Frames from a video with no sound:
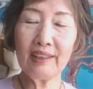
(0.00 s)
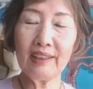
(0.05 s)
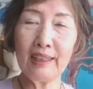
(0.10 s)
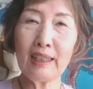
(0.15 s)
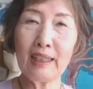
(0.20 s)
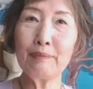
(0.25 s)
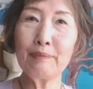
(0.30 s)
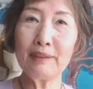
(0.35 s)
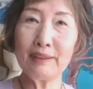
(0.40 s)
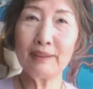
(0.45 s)

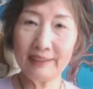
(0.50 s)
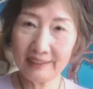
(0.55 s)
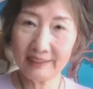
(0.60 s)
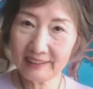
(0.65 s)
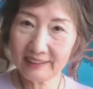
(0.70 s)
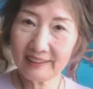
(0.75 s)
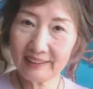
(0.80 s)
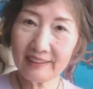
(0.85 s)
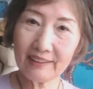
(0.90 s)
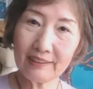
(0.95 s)
選びに
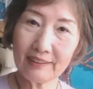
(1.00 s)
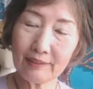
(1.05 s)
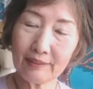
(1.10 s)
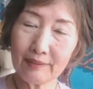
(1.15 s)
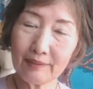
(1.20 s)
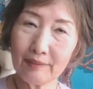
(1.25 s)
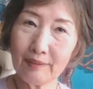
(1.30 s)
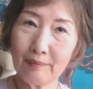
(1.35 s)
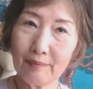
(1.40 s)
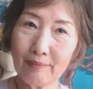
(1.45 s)

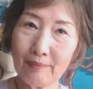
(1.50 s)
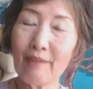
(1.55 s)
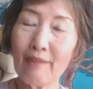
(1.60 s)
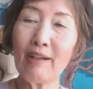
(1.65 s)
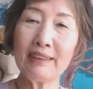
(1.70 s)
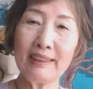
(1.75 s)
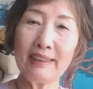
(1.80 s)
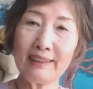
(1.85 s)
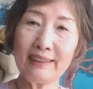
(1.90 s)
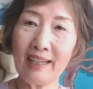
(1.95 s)

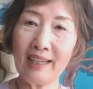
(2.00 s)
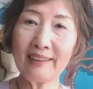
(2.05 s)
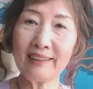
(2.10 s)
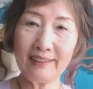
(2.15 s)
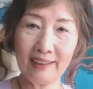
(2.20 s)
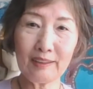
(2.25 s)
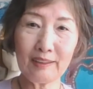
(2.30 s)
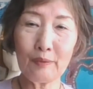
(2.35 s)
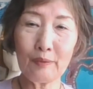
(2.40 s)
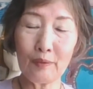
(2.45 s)
回りたい
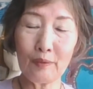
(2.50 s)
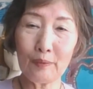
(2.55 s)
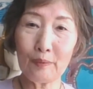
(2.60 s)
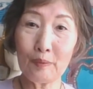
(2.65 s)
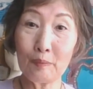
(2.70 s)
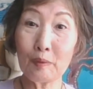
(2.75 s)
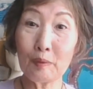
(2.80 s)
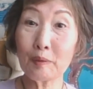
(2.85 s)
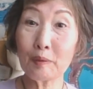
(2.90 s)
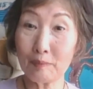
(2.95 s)
なと思っ
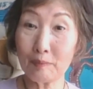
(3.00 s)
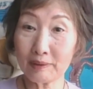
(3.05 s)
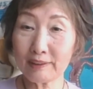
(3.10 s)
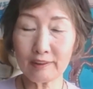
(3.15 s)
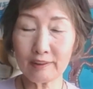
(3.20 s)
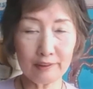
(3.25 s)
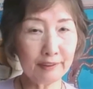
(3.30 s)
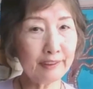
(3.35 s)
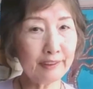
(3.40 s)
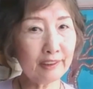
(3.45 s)
てま
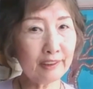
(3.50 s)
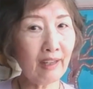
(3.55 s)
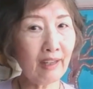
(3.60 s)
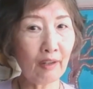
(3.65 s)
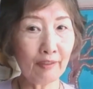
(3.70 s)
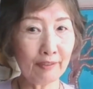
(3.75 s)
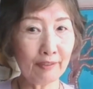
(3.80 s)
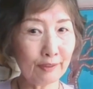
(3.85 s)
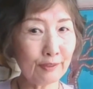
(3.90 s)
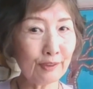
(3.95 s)
す靴は
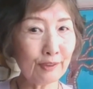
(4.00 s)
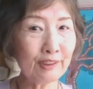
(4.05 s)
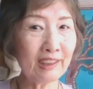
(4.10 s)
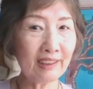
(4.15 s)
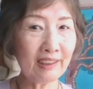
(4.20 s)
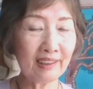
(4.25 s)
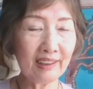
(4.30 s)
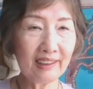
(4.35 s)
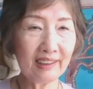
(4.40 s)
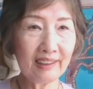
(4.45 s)
本当
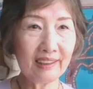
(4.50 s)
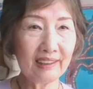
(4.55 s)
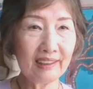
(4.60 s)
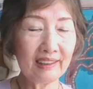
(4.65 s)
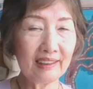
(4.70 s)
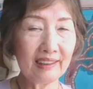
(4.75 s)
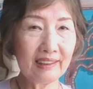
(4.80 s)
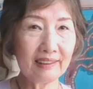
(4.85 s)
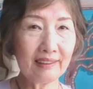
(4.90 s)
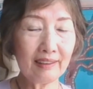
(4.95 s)
に
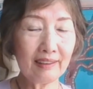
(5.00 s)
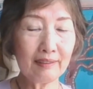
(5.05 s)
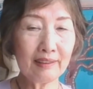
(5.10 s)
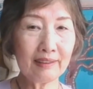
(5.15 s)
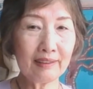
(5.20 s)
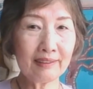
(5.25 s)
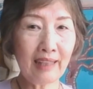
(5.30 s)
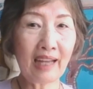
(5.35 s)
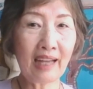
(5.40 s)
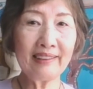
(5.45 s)

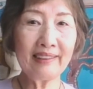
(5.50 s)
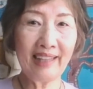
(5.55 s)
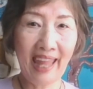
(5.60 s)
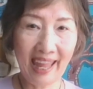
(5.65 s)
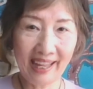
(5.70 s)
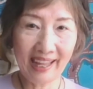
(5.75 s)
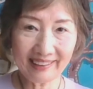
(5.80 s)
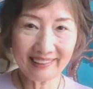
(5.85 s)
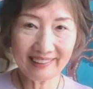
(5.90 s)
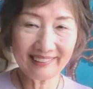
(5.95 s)
大
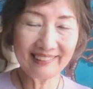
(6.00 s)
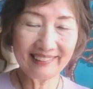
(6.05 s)
変、